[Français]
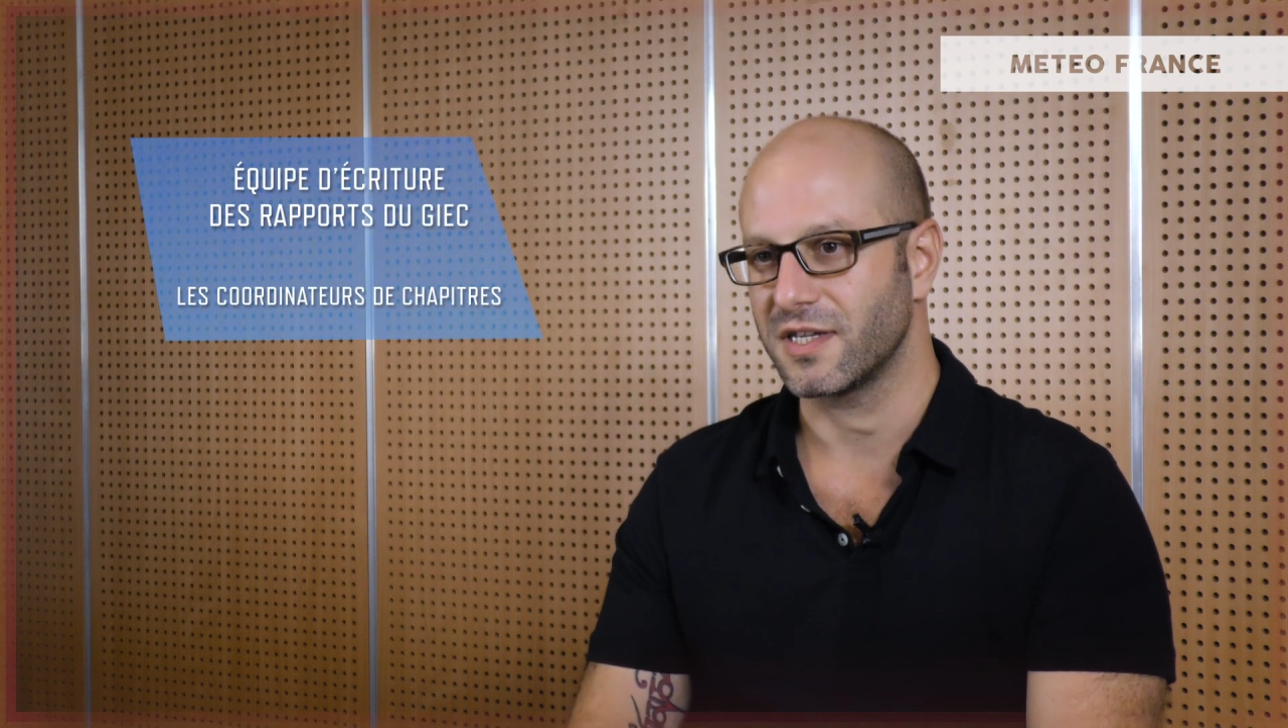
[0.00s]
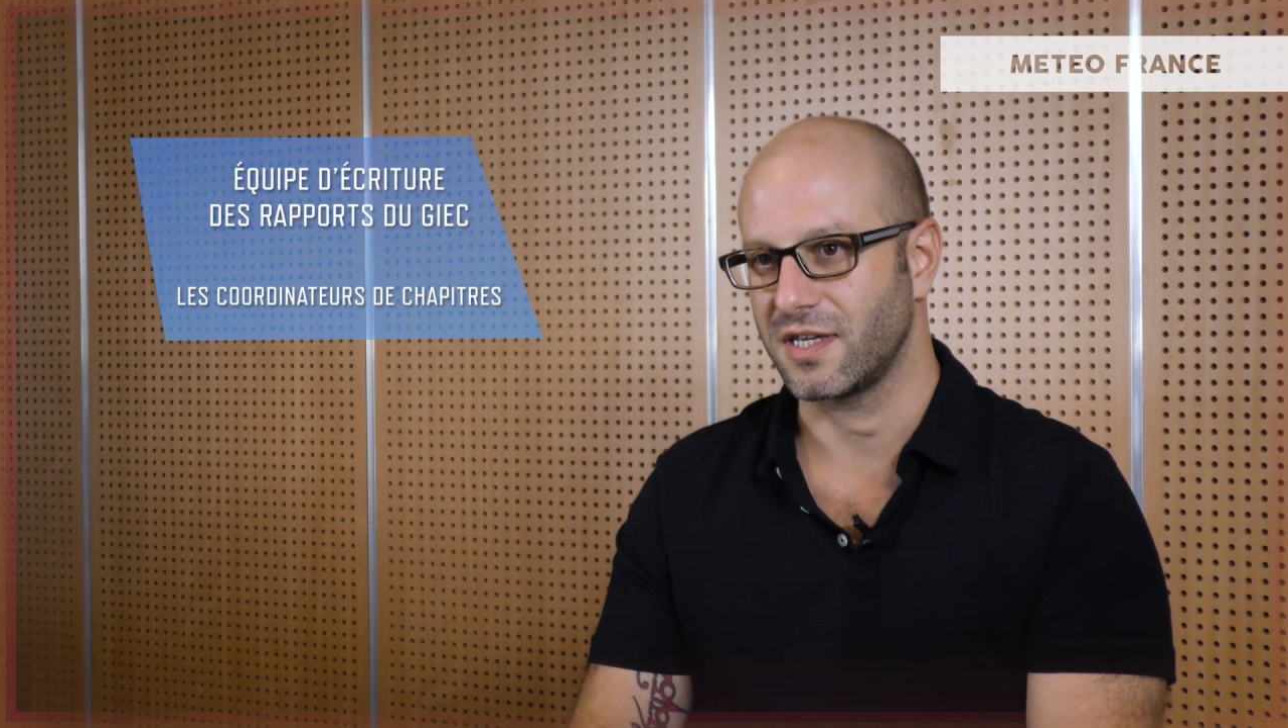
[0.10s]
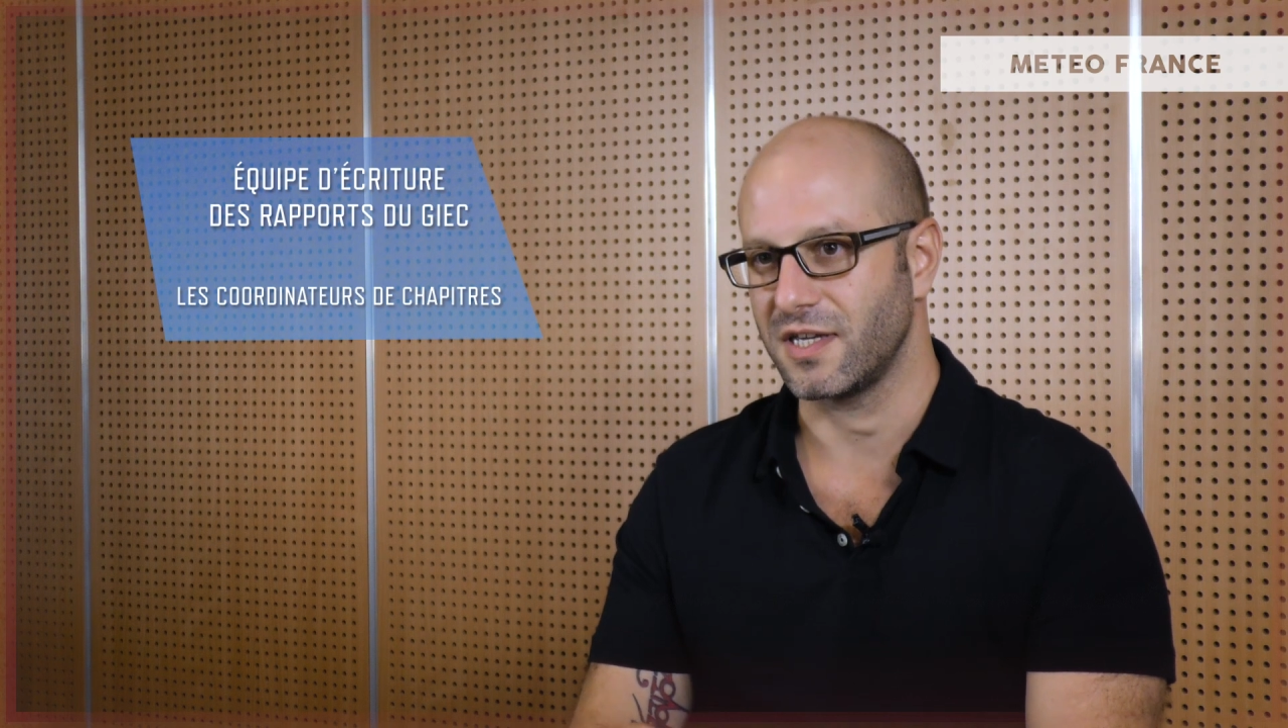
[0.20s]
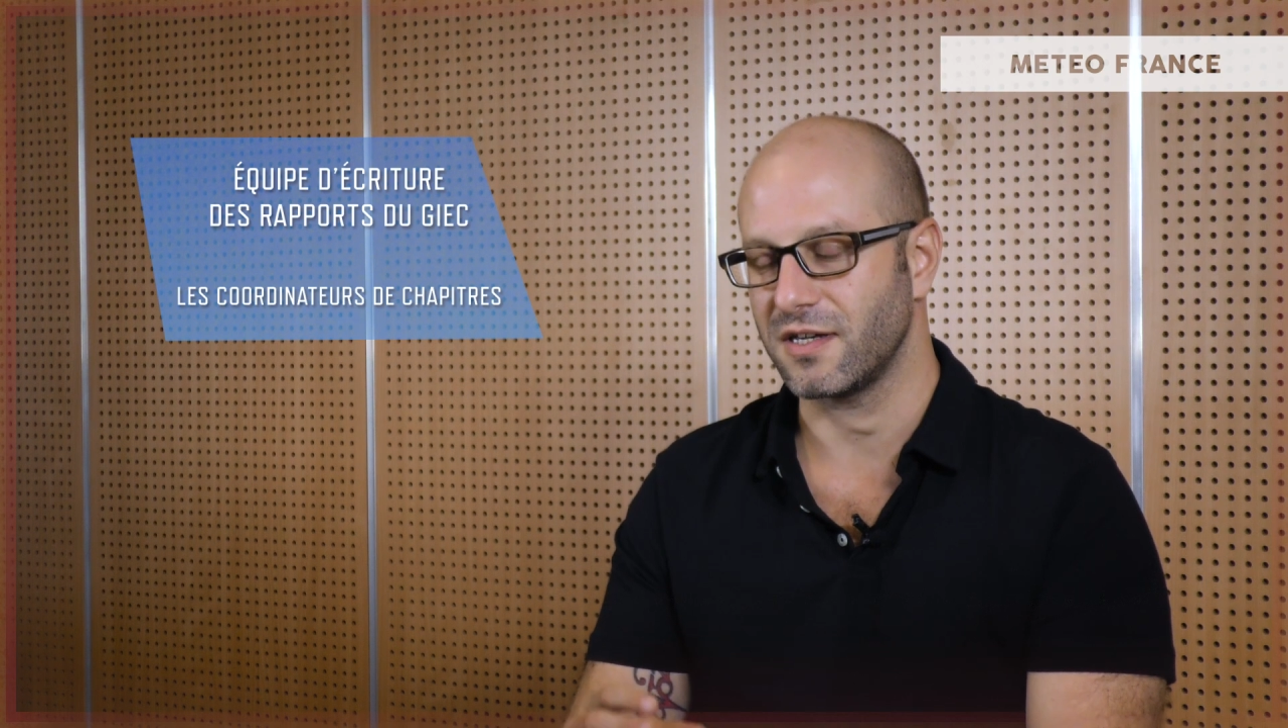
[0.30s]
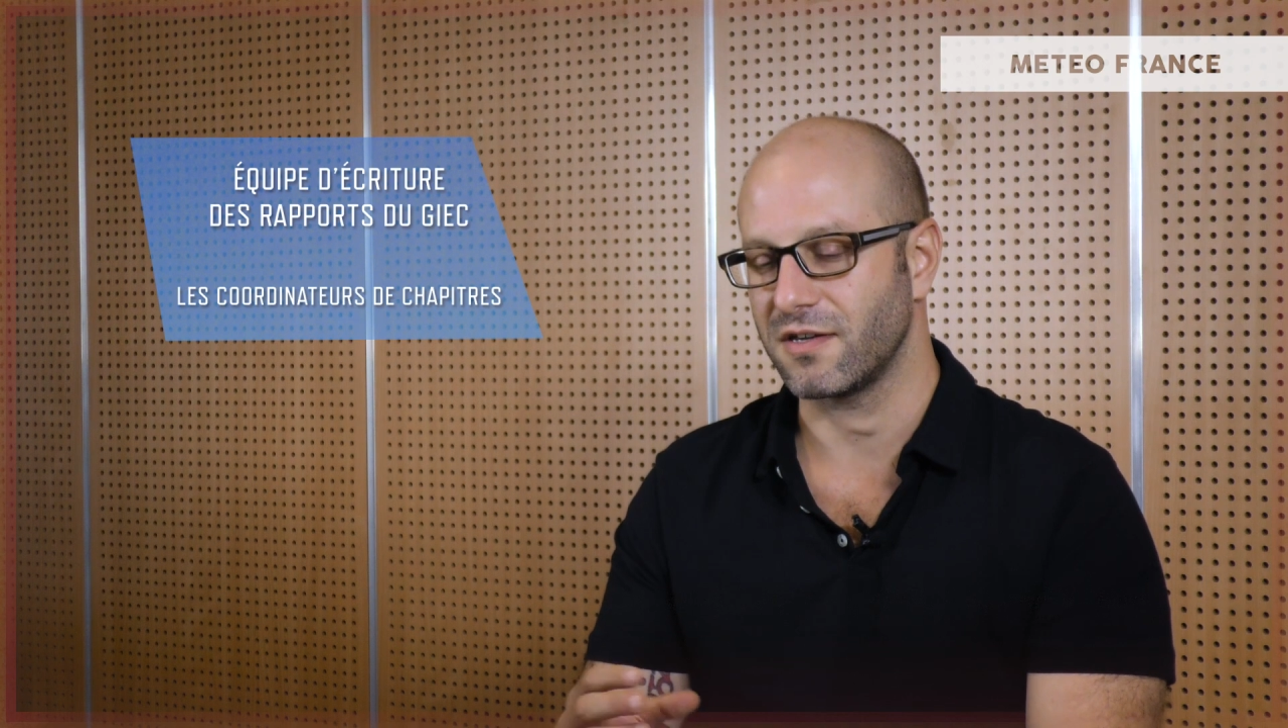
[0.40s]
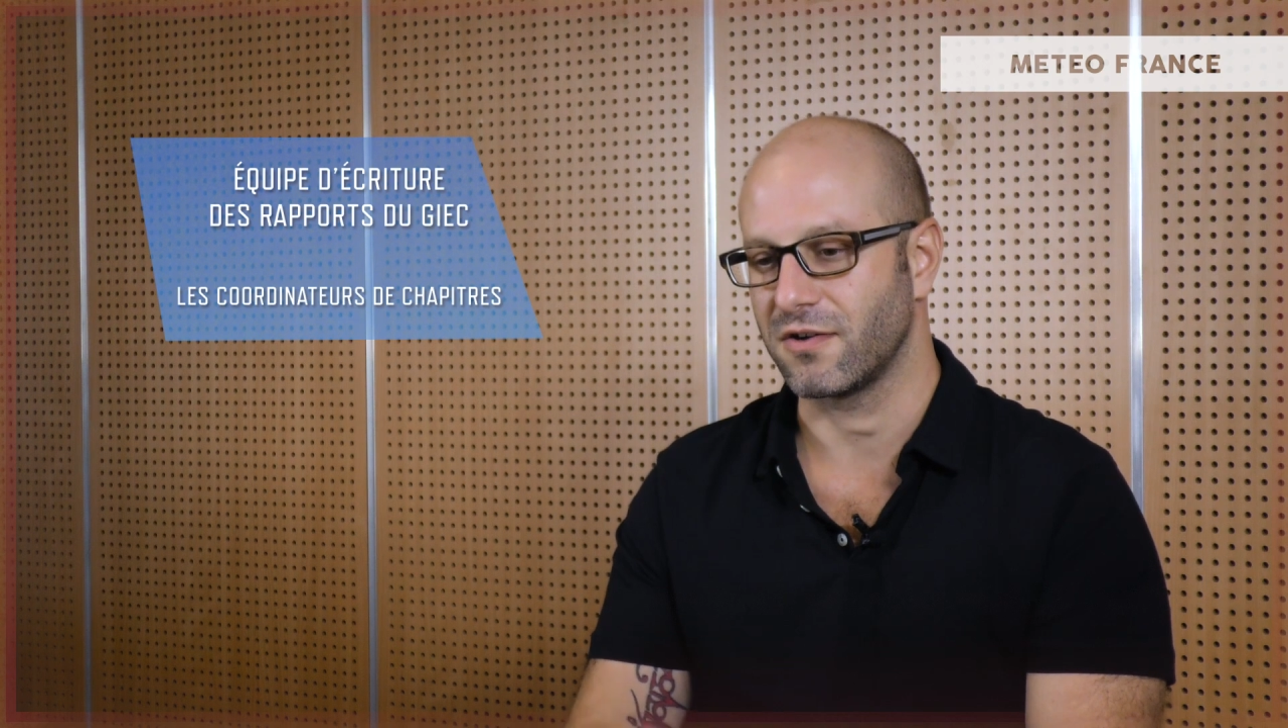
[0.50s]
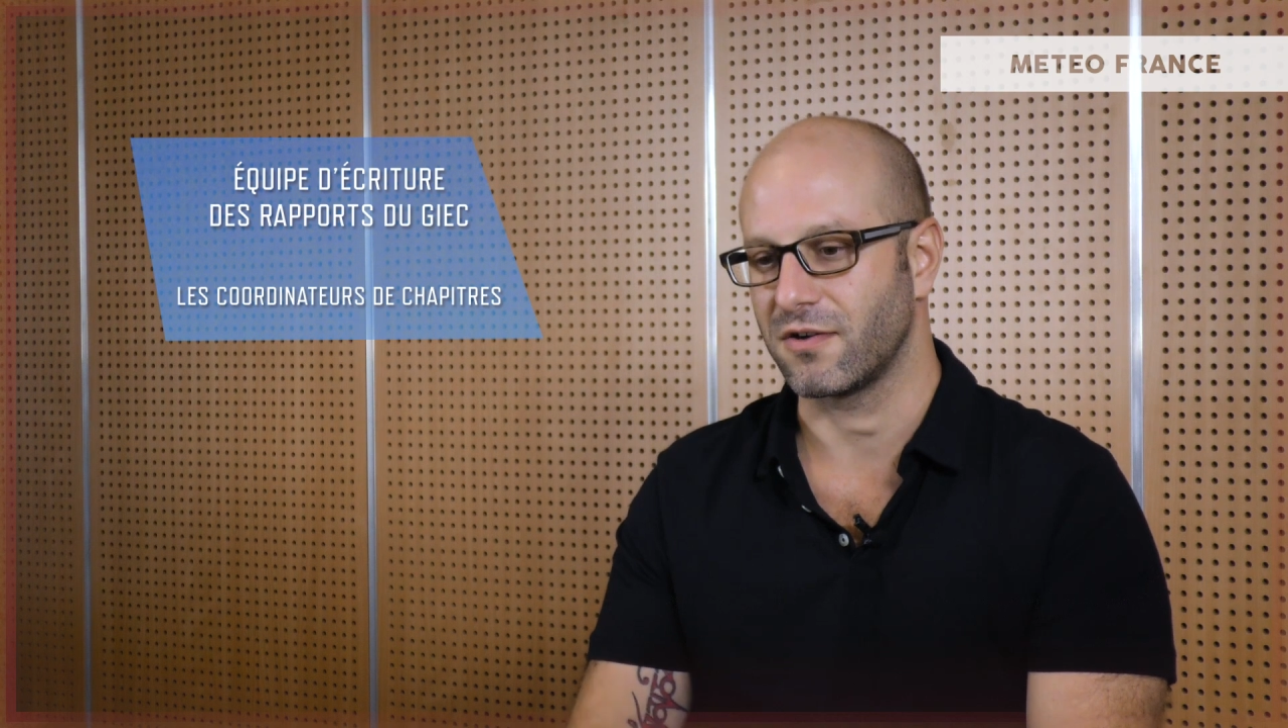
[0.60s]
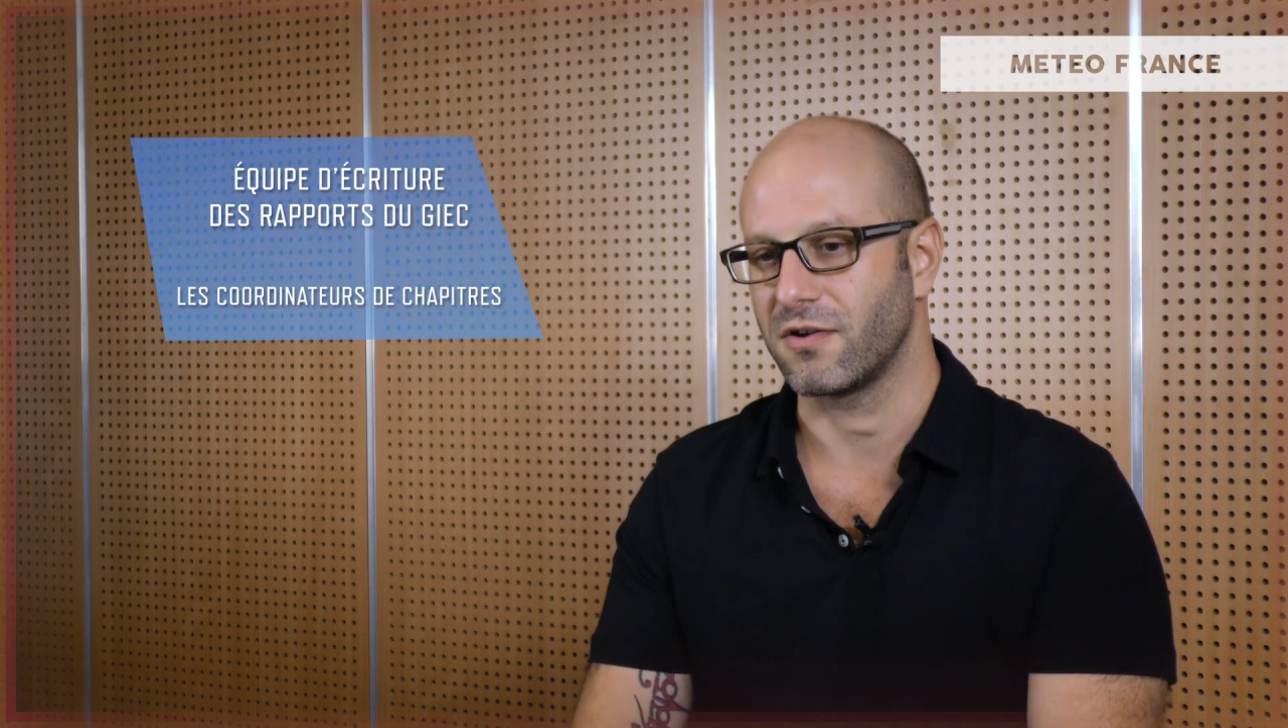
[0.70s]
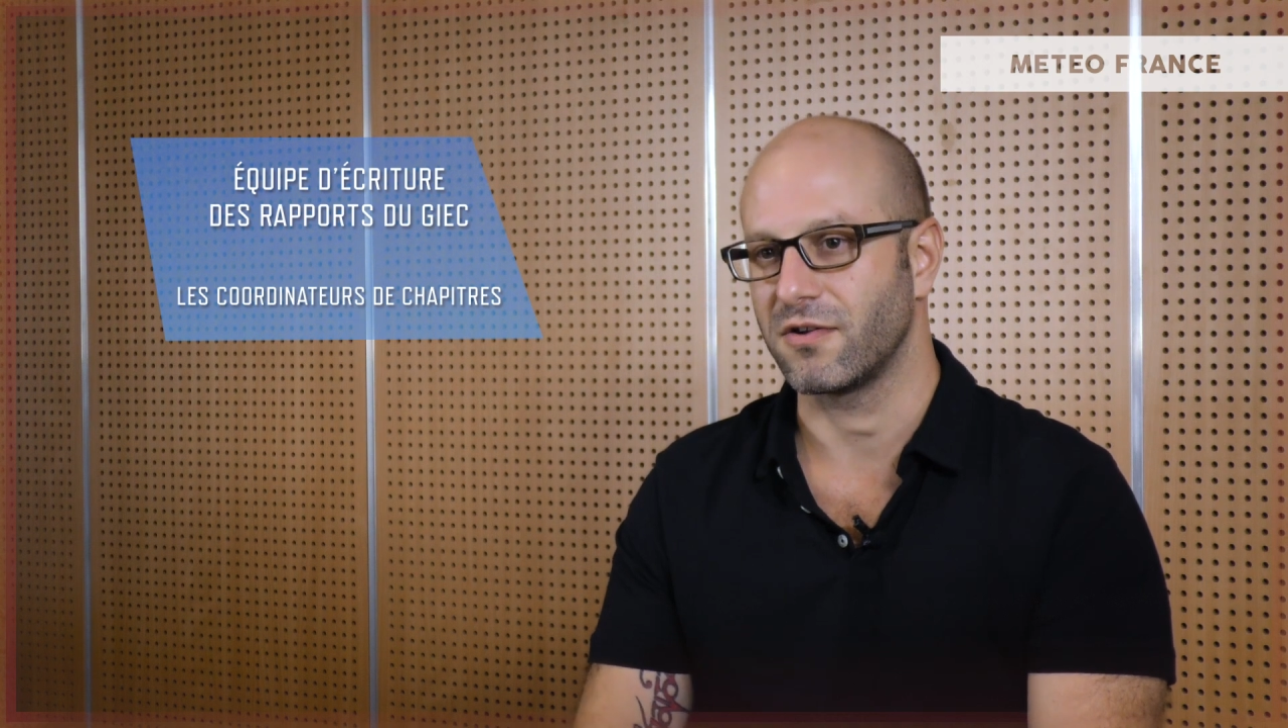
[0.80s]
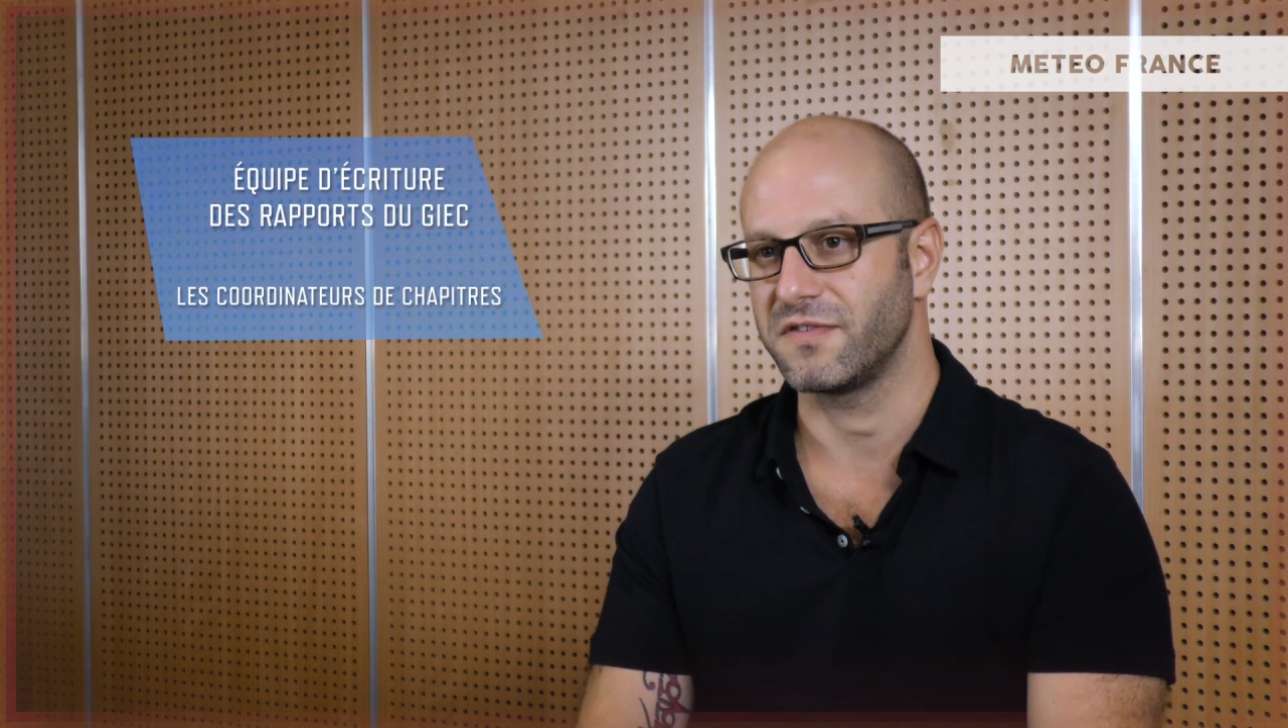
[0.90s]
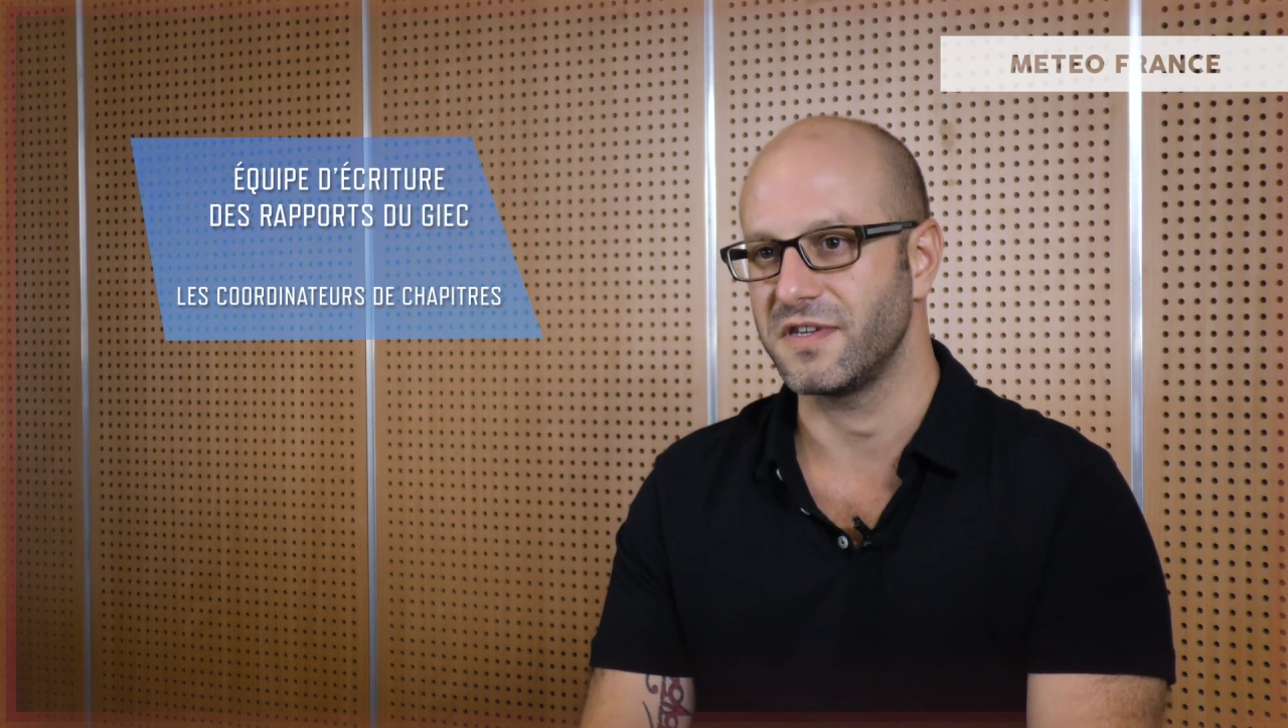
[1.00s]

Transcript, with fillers: qui est euh,